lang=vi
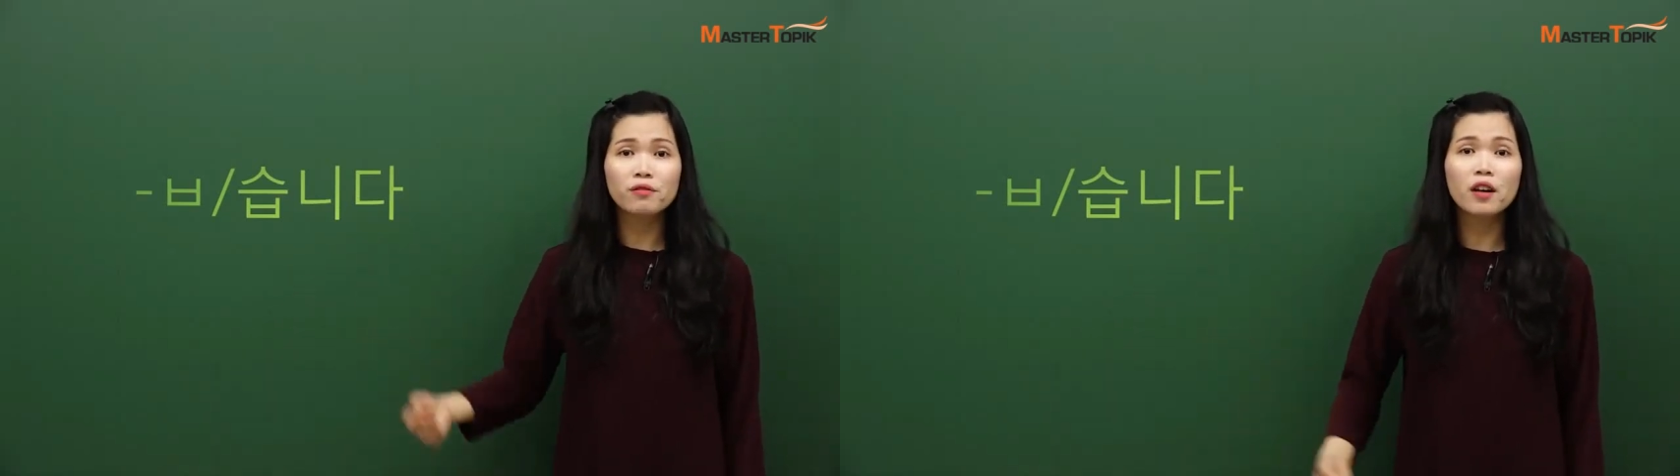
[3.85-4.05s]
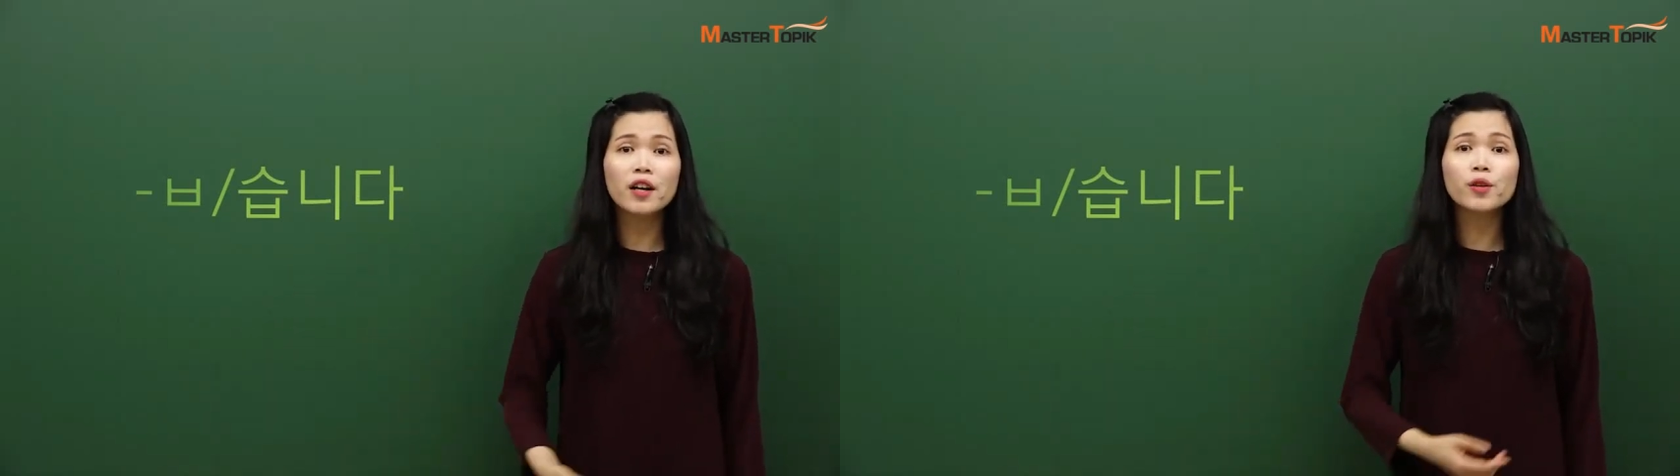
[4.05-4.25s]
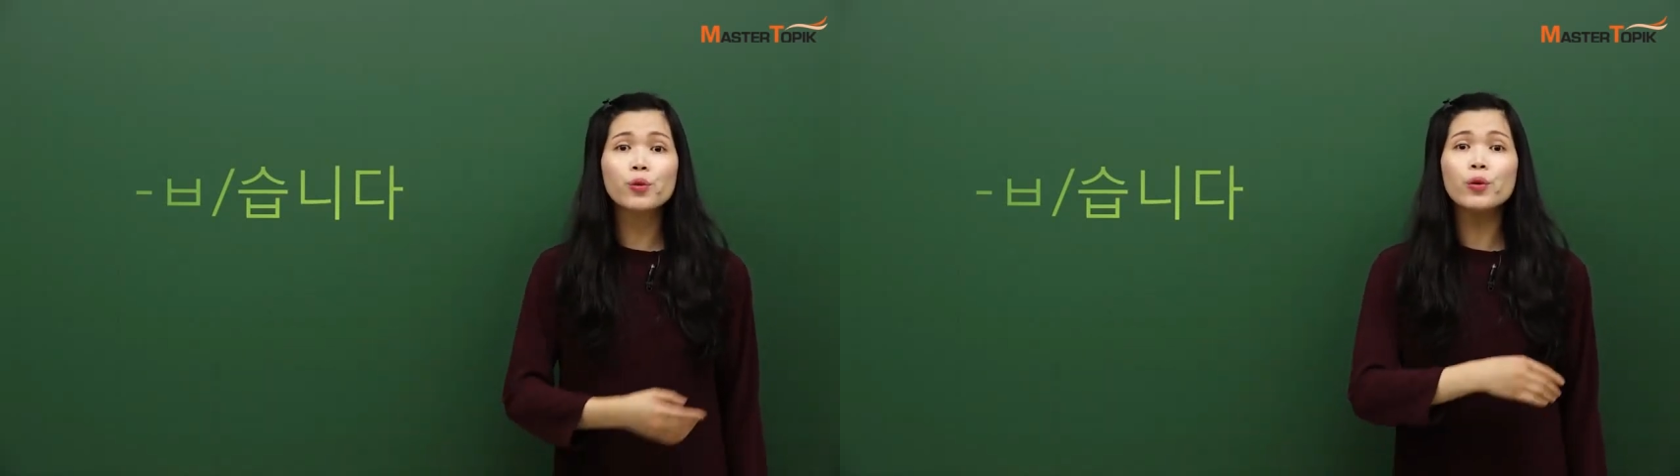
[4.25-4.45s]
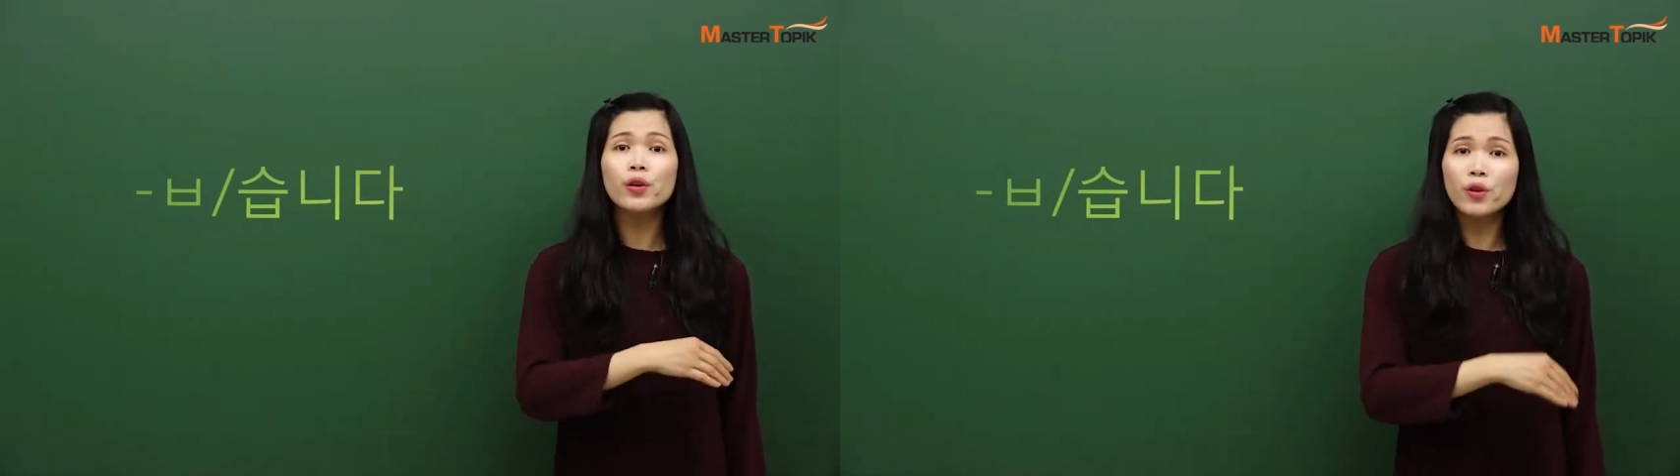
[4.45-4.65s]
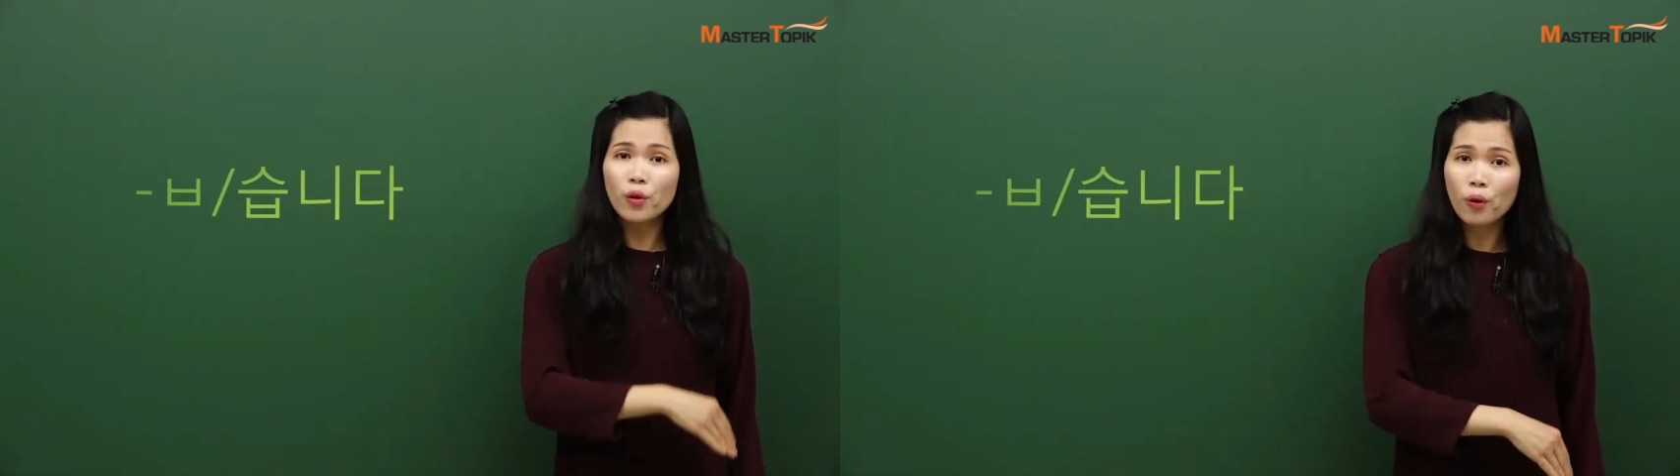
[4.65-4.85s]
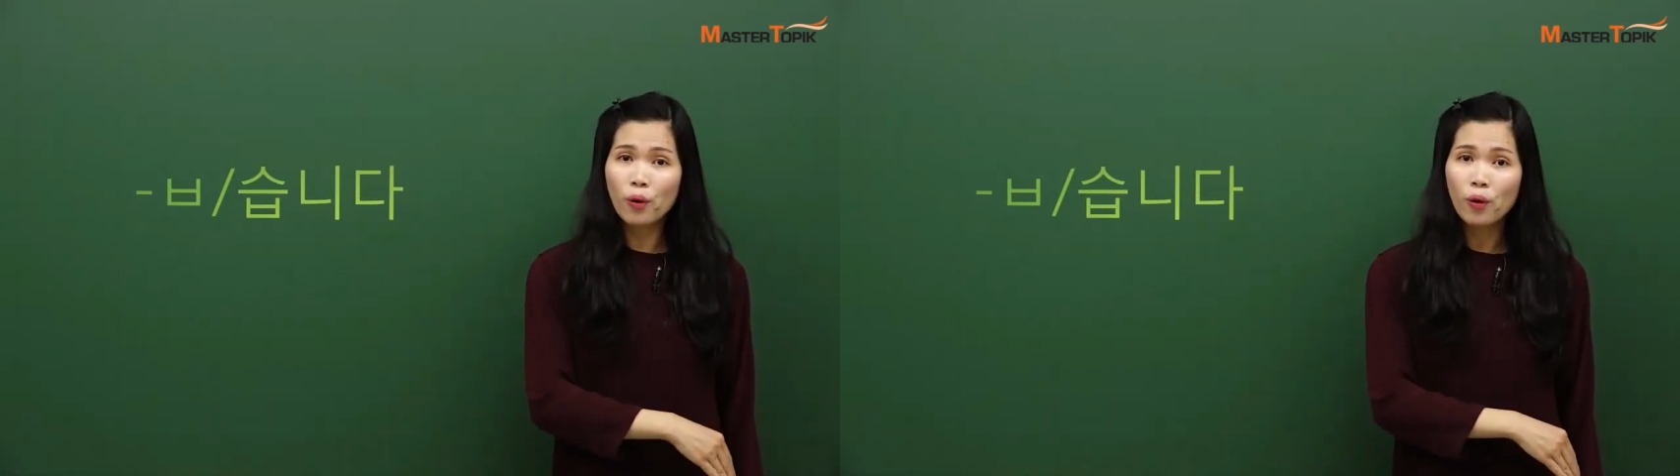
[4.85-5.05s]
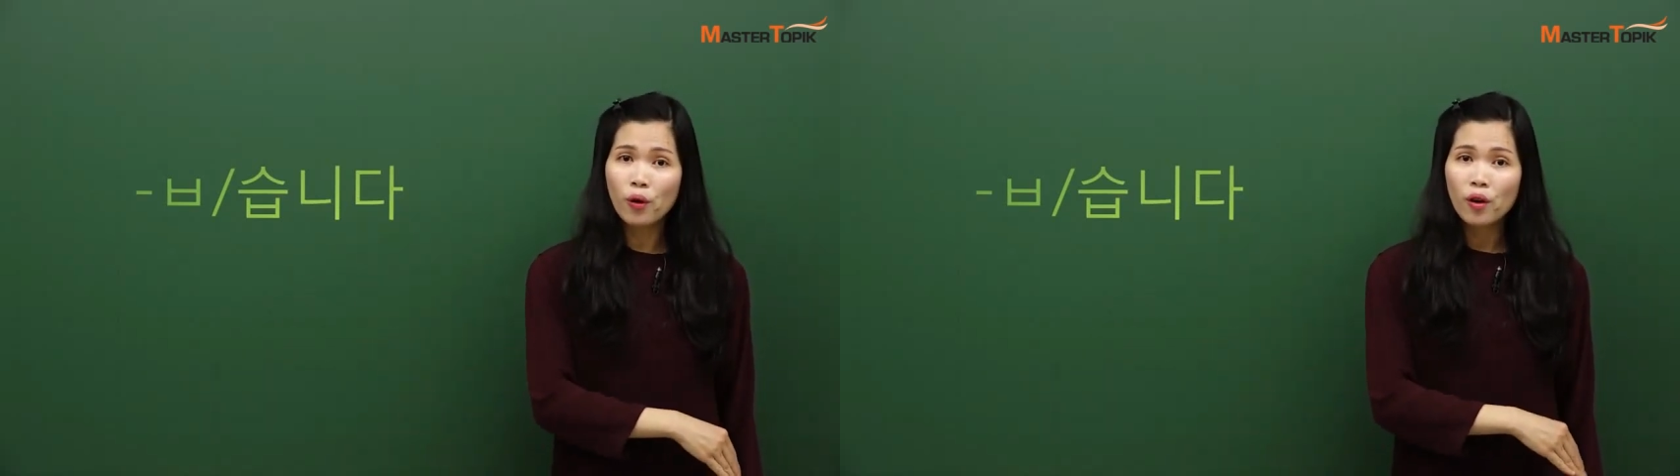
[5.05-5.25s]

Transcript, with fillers: với đuôi dồ,